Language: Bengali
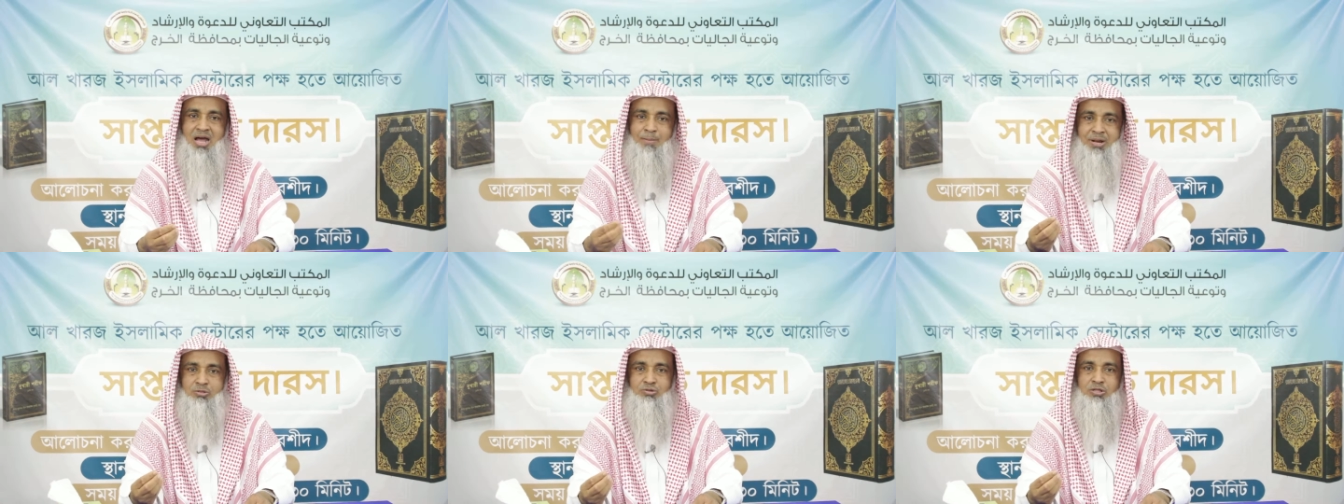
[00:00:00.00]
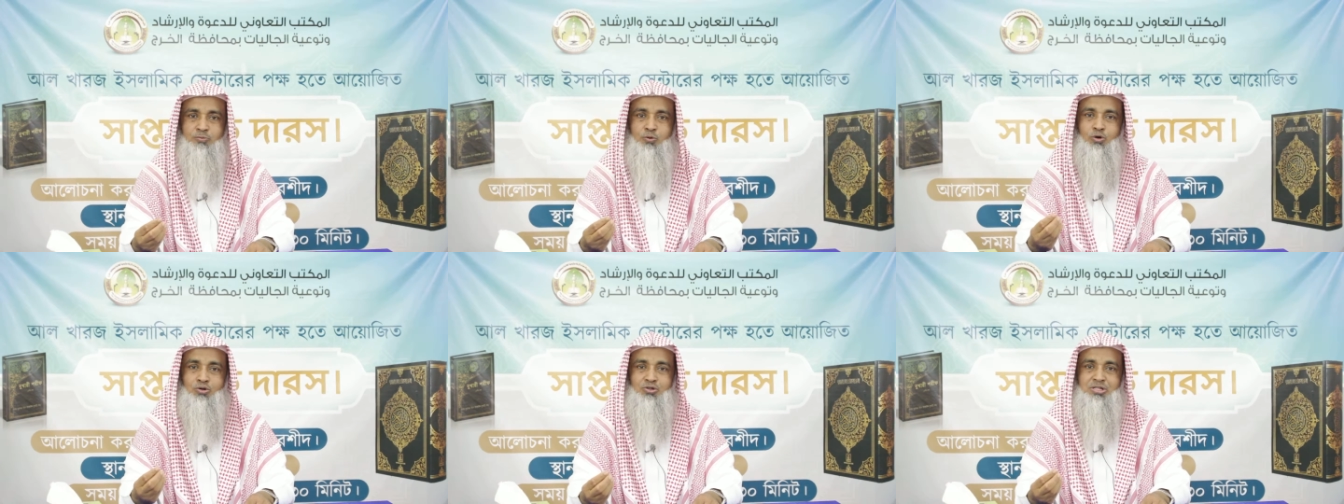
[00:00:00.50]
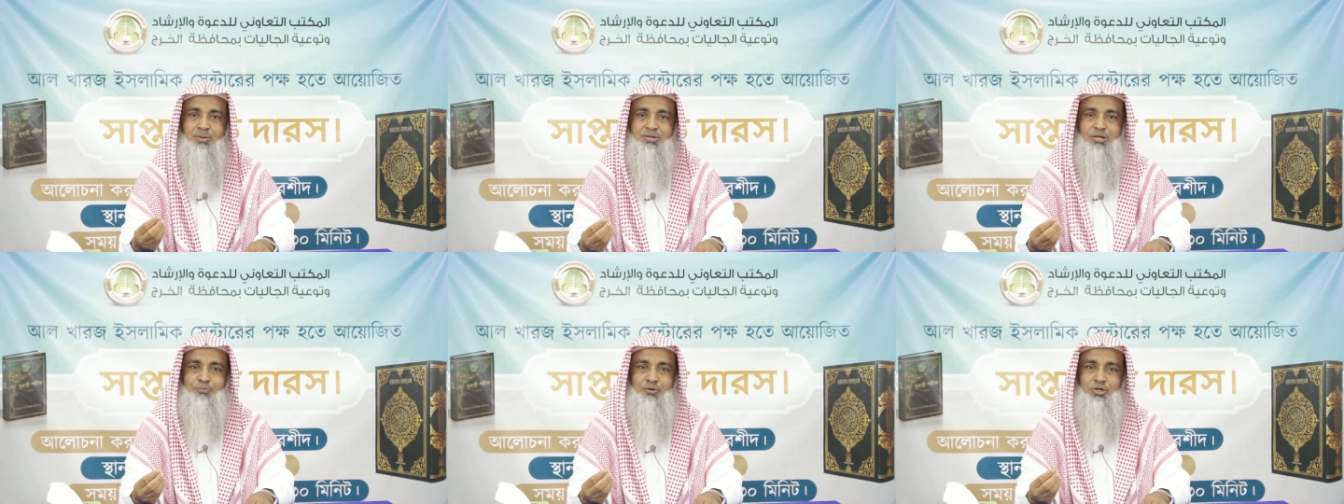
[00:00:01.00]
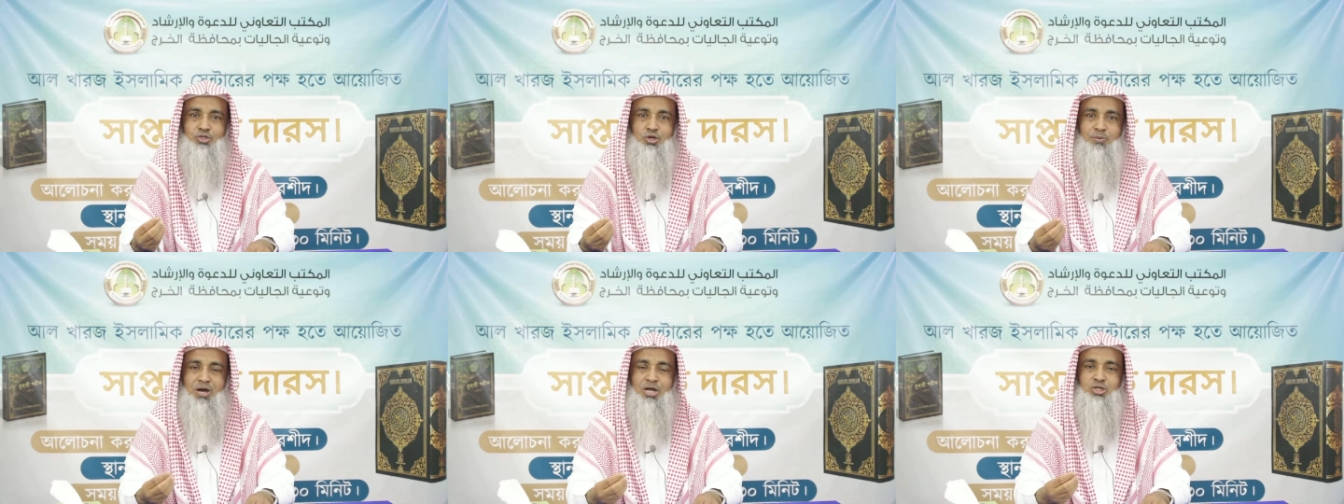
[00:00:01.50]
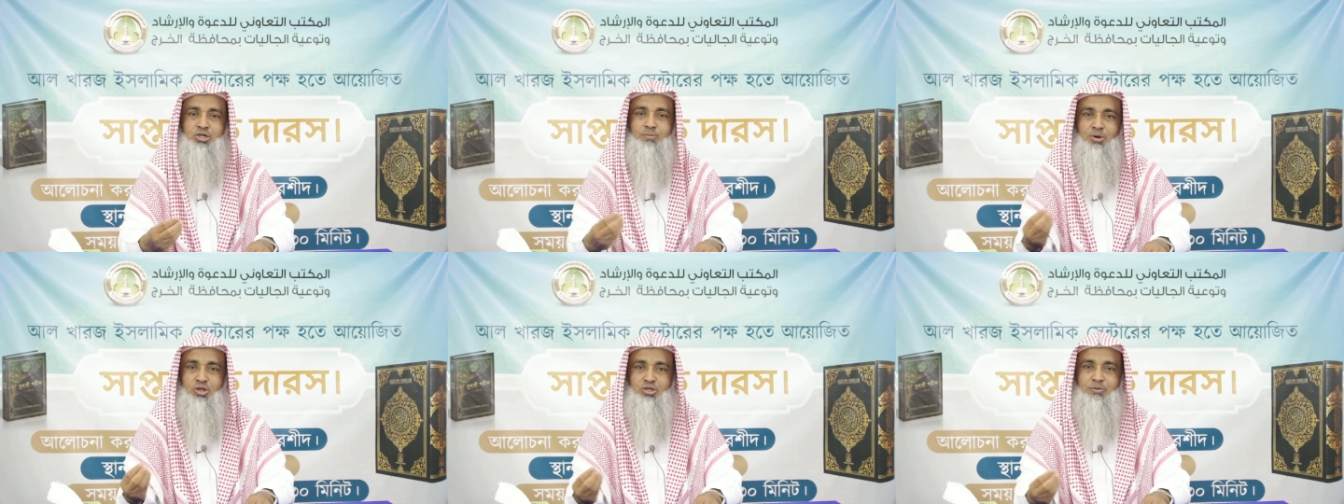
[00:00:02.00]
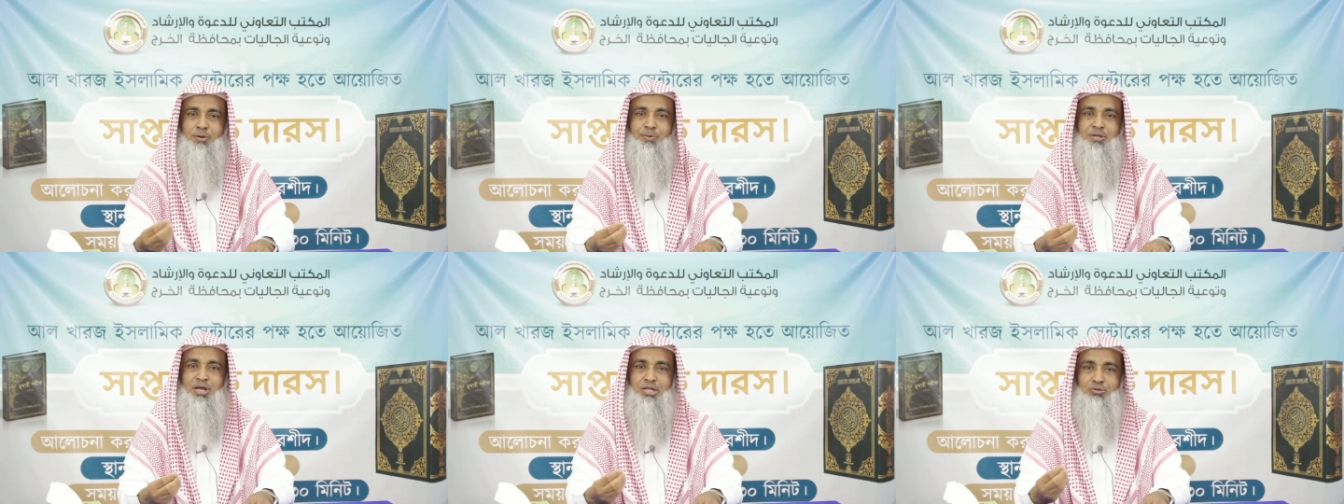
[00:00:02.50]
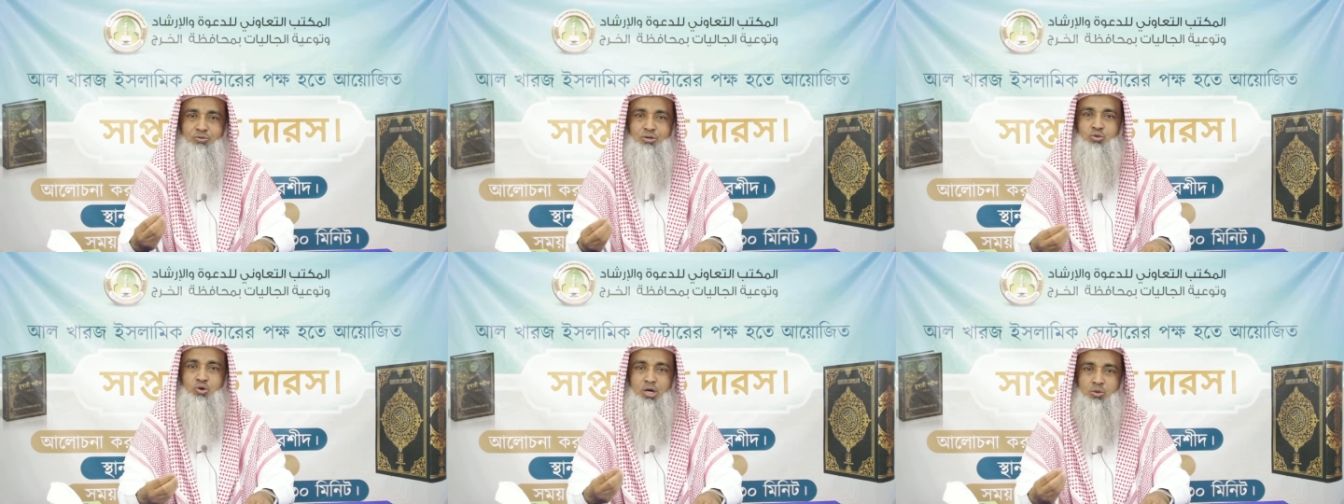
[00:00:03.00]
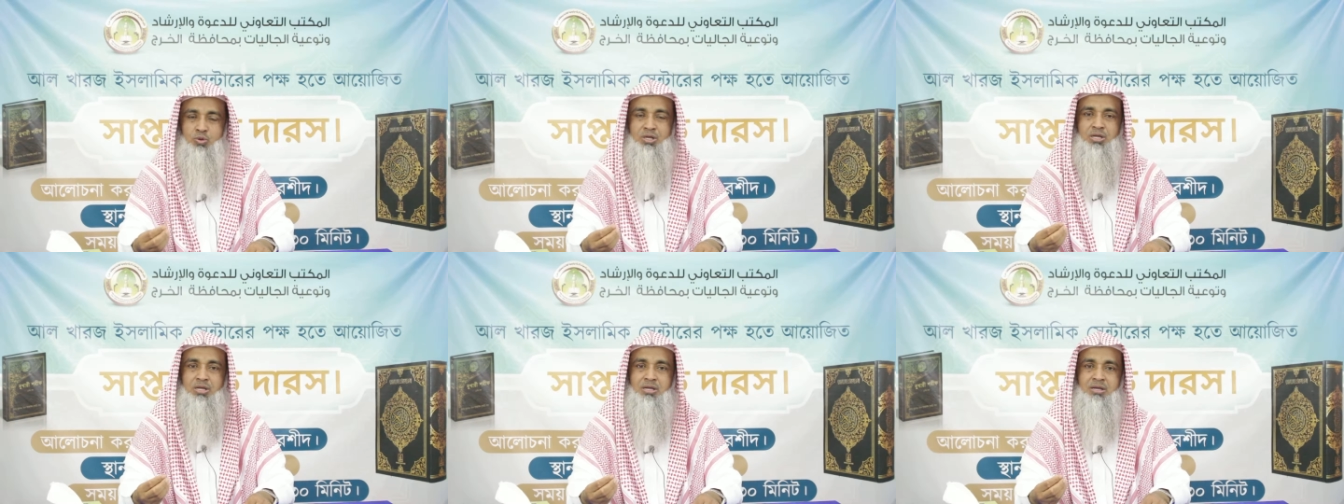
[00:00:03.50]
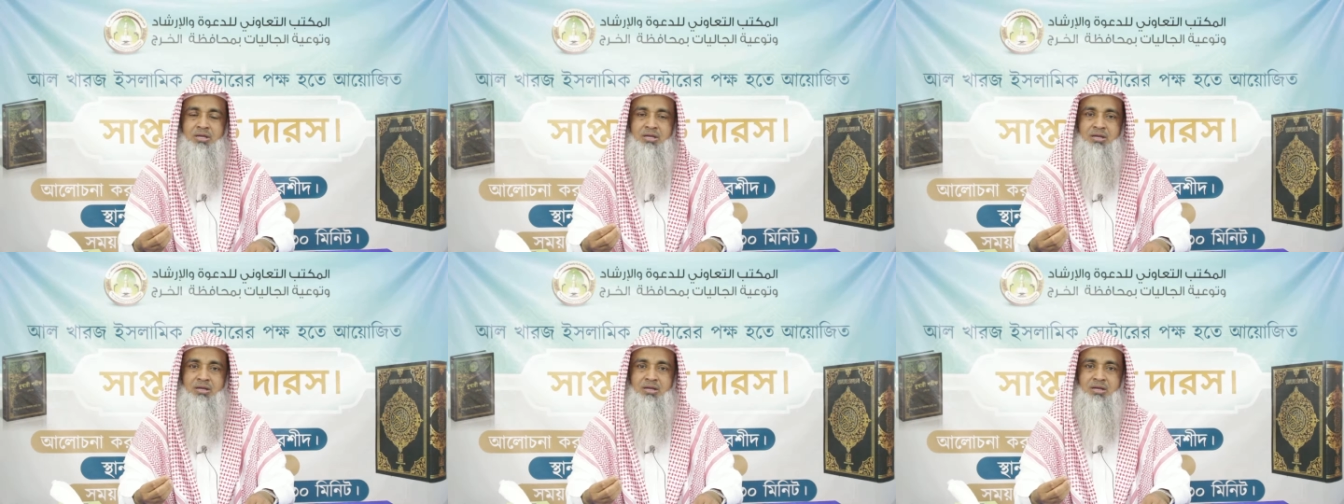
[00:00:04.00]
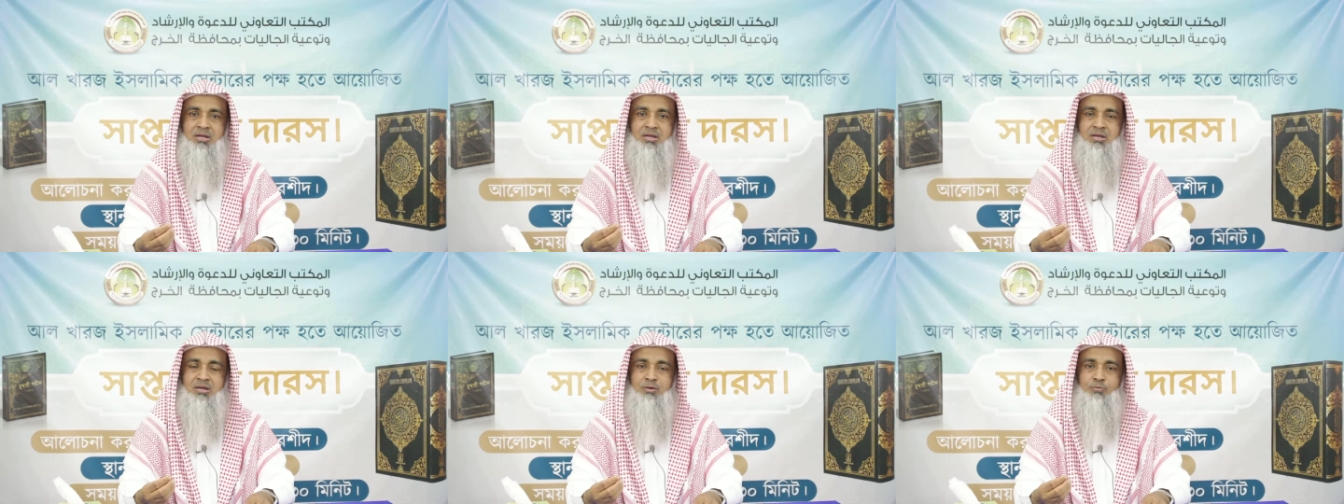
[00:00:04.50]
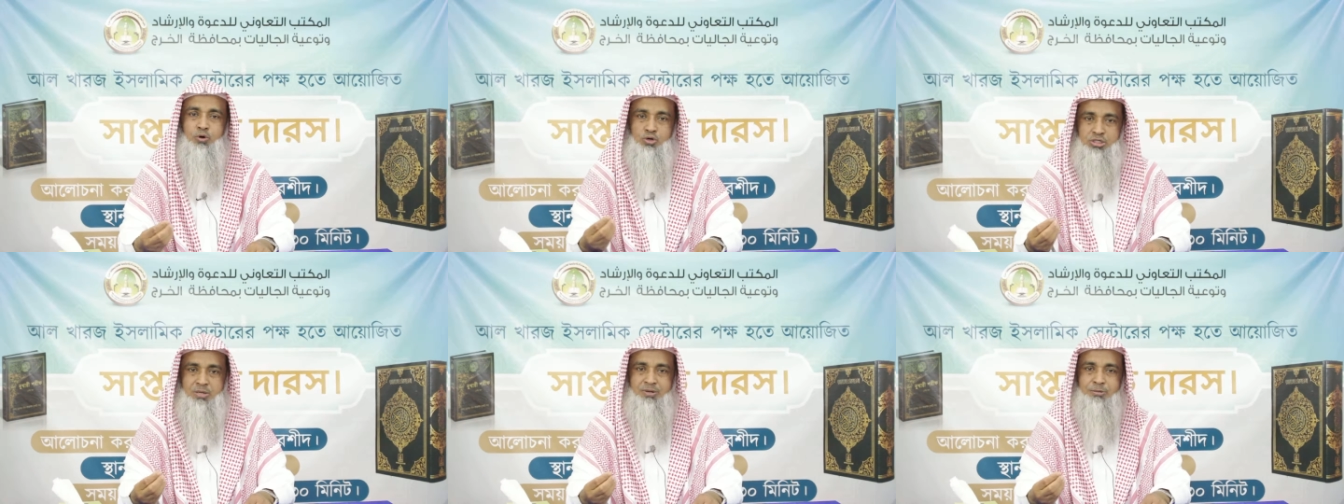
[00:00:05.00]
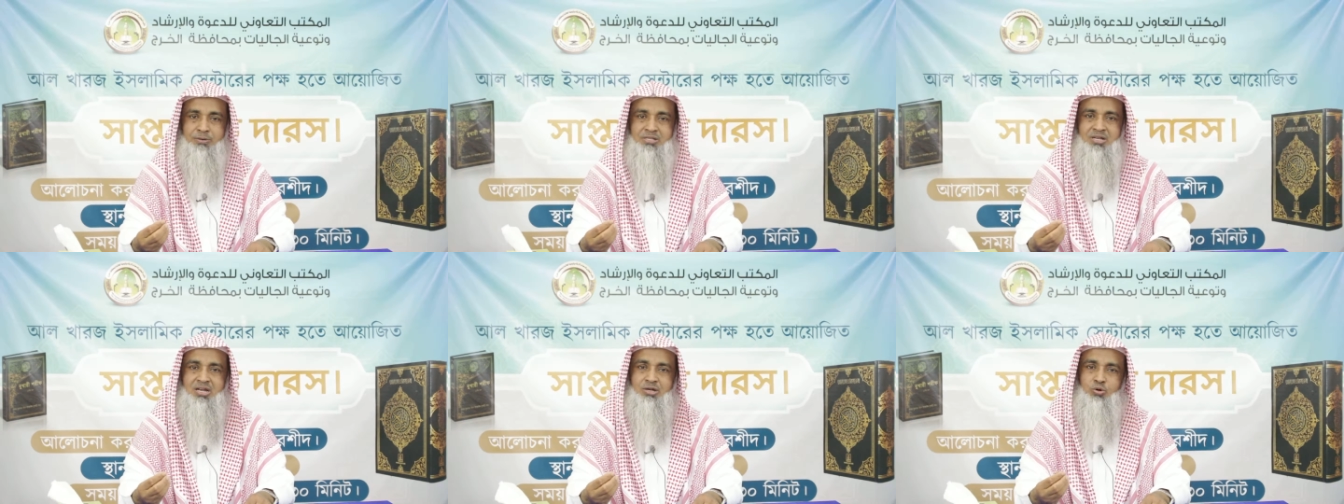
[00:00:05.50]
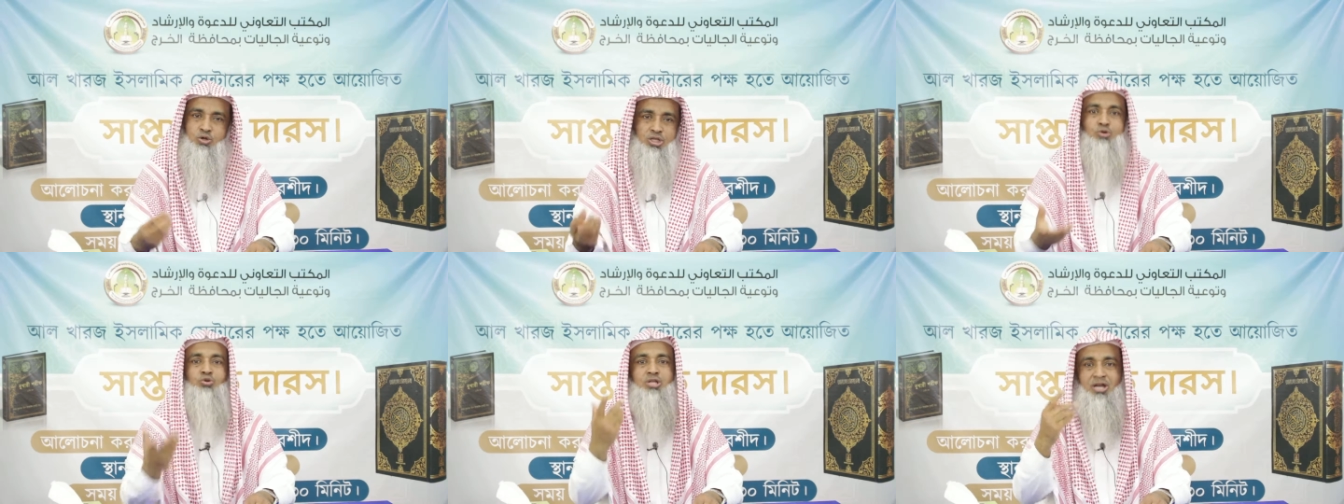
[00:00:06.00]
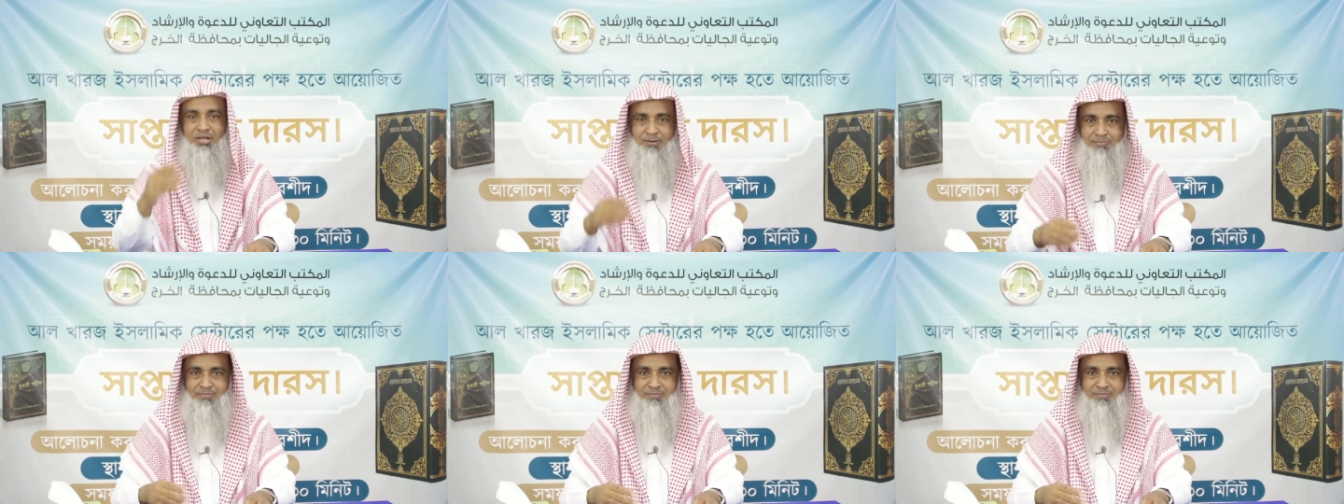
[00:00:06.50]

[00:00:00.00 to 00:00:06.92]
আমরা যদি ফরজ নামাজের পরে সবাই সম্মিলিতভাবে হাত তুলে দোয়া করি ফরজ নামাজ তাহলে ক্ষতি কোথায়